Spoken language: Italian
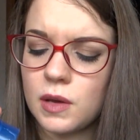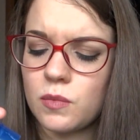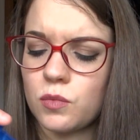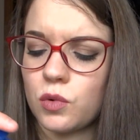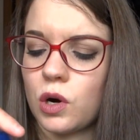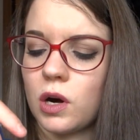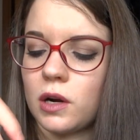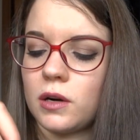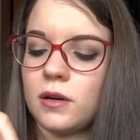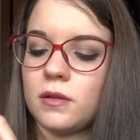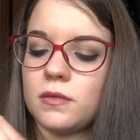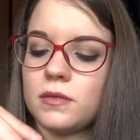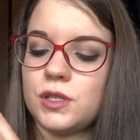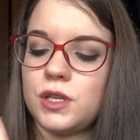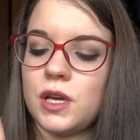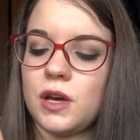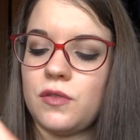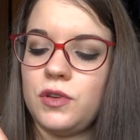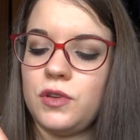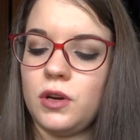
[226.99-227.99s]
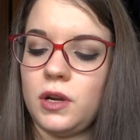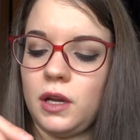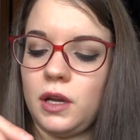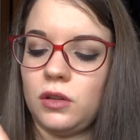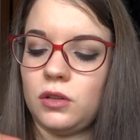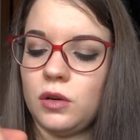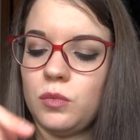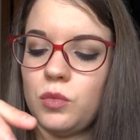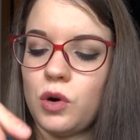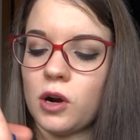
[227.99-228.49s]
buono, si sì, è
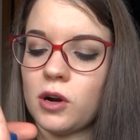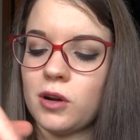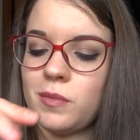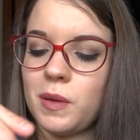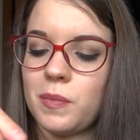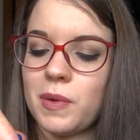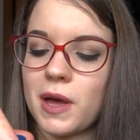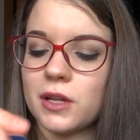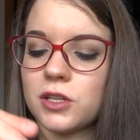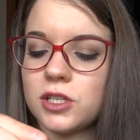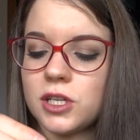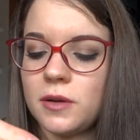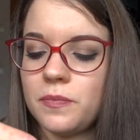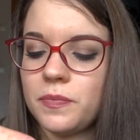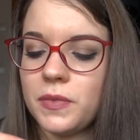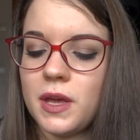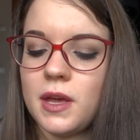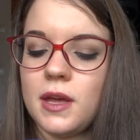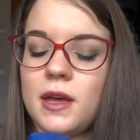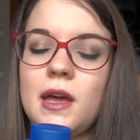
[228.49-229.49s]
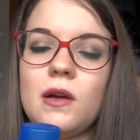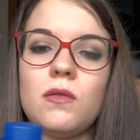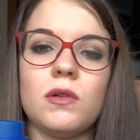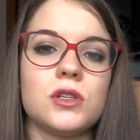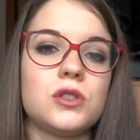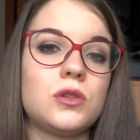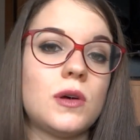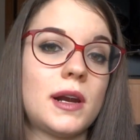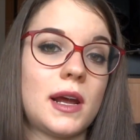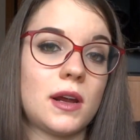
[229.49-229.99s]
fiorito, buono, mi piace e
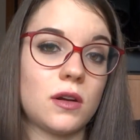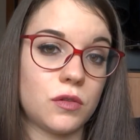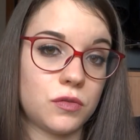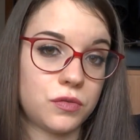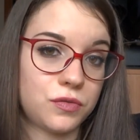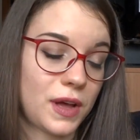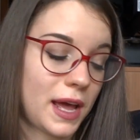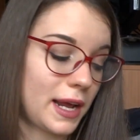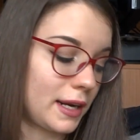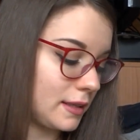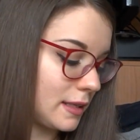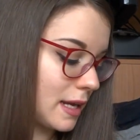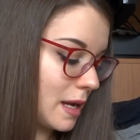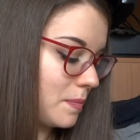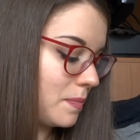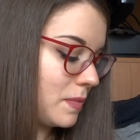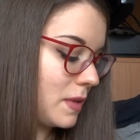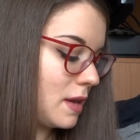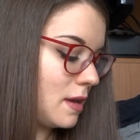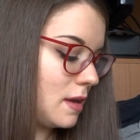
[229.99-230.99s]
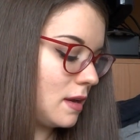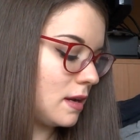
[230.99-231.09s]
questo era in offerta